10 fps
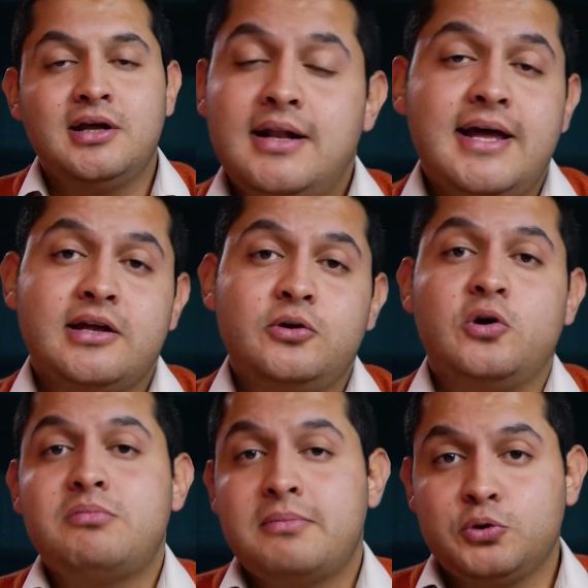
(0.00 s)
لكن
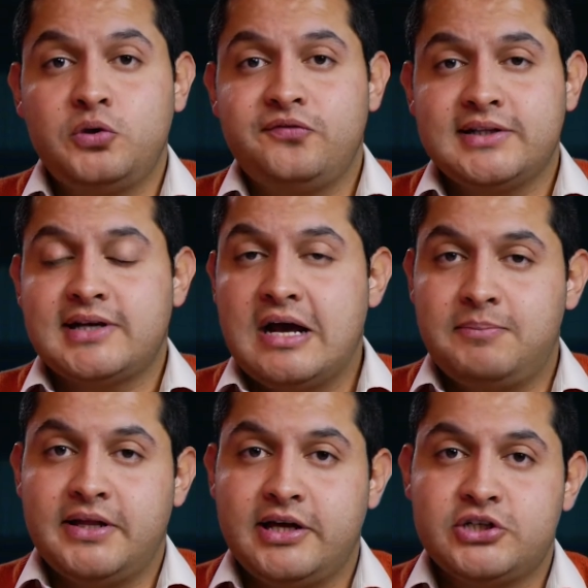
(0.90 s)
كل ما بتكون فاتح
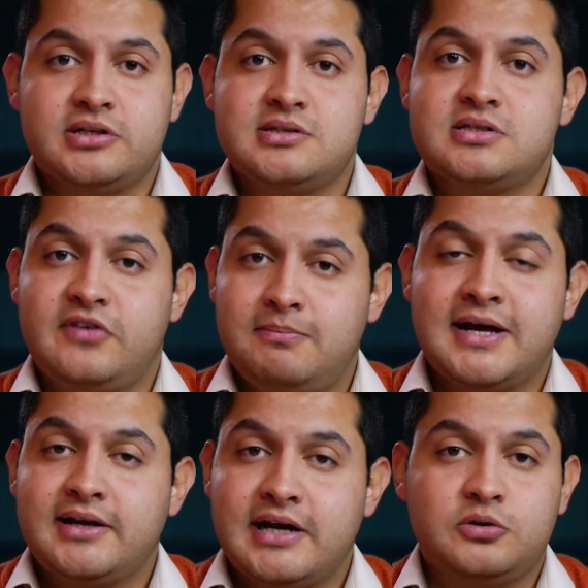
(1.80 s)
ابلكيشنز في
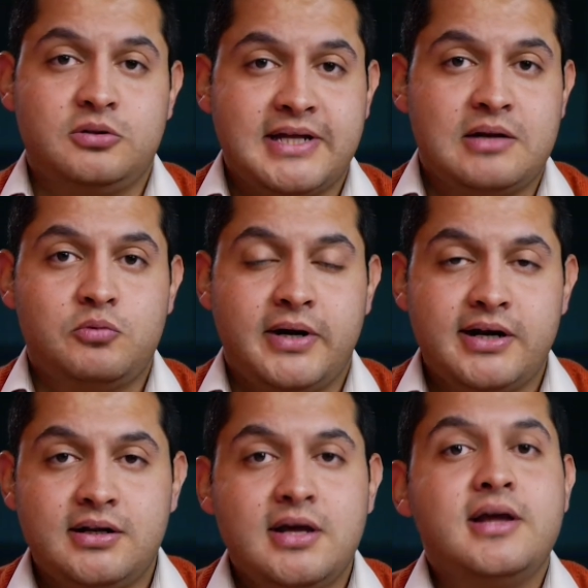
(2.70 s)
الباك جراوند بتاع
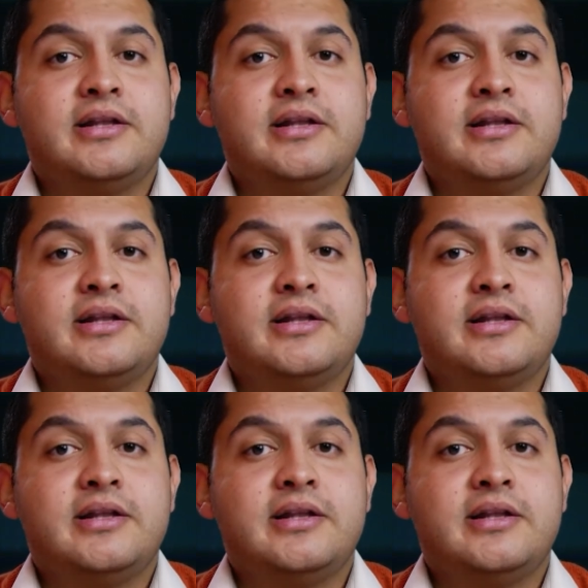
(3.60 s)
الموبايل